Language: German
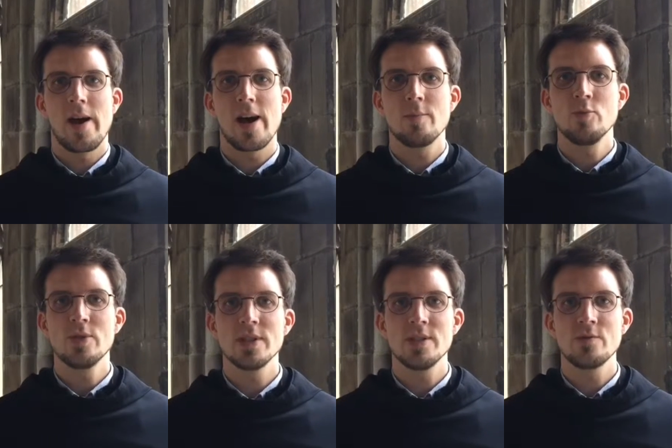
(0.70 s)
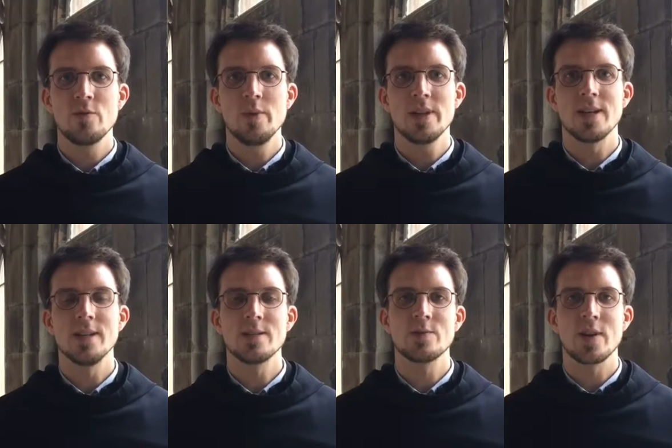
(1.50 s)
Armut ist für mich
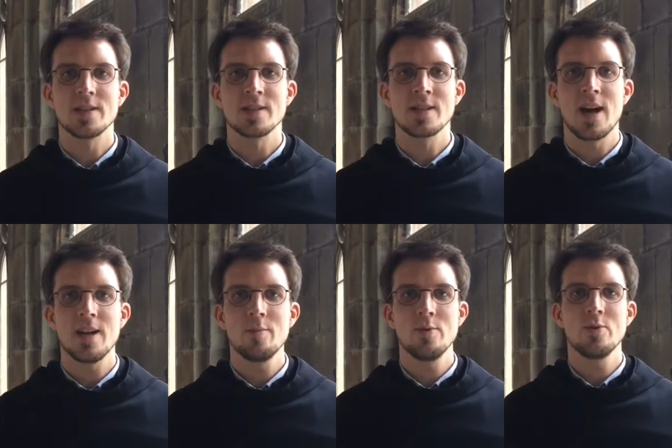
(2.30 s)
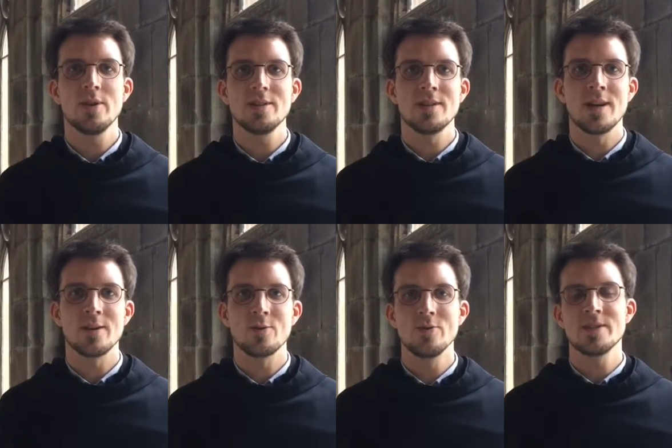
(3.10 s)
als Franziskanerminorit in
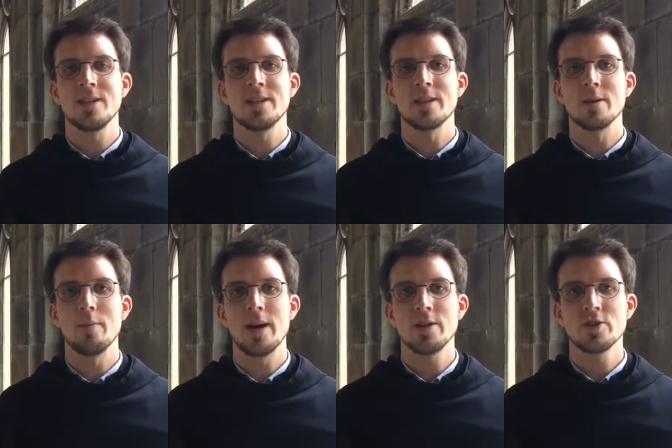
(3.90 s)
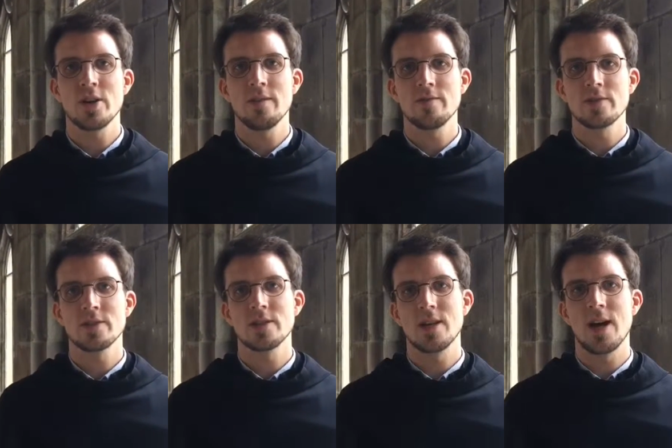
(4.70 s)
einer klösterlichen
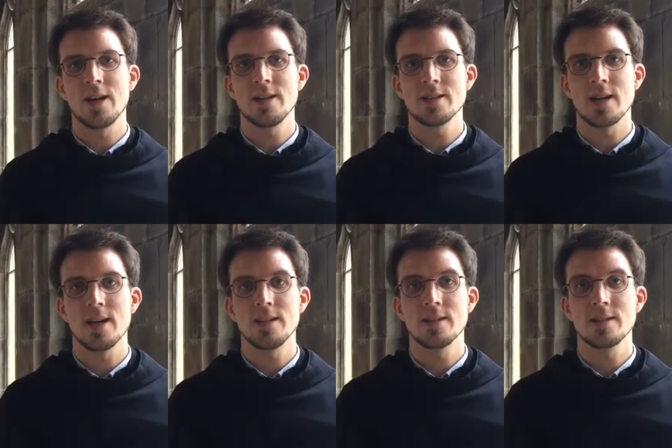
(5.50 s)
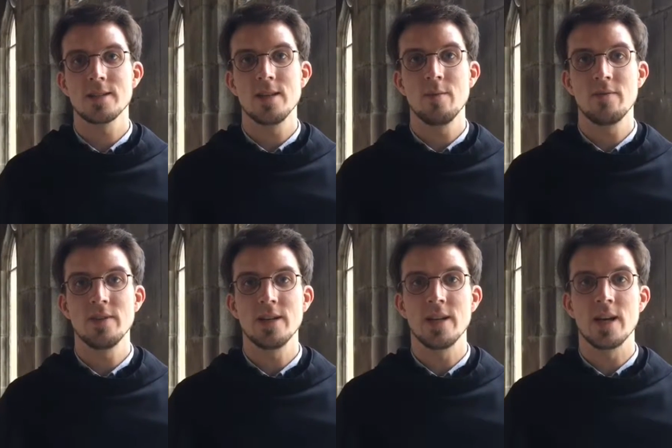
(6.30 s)
Gemeinschaft einerseits immer
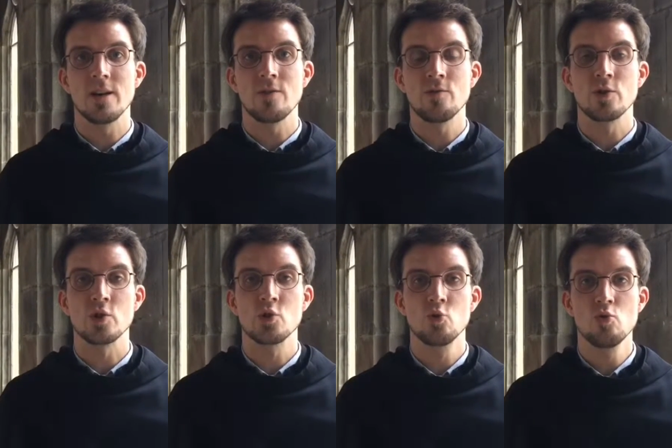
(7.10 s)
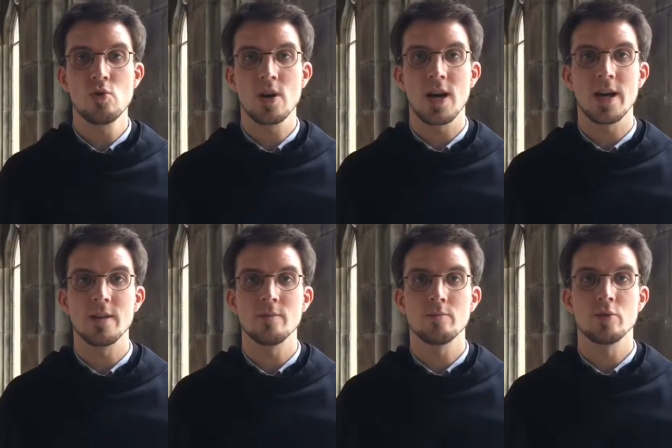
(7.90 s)
wieder der Versuch,
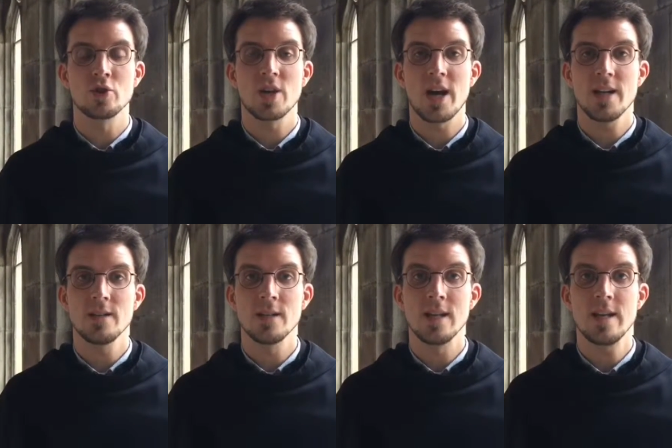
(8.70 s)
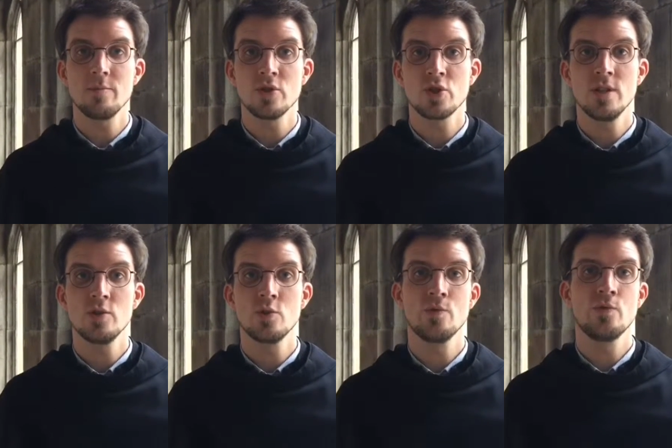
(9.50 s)
einen bescheidenen Lebensstil
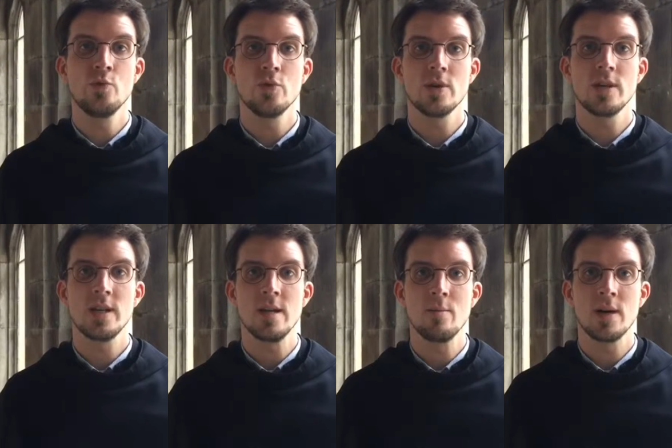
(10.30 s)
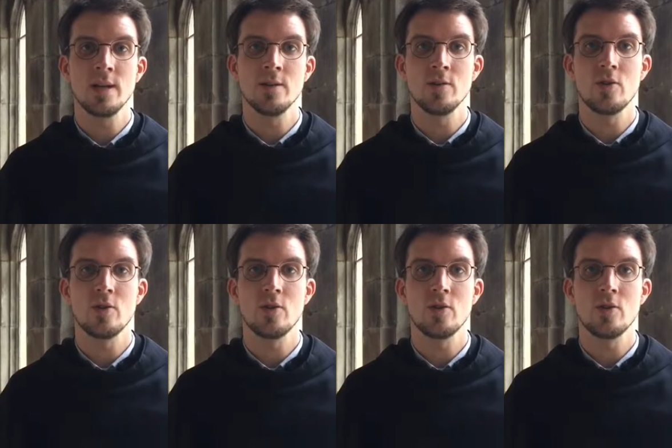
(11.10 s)
zu führen, immer in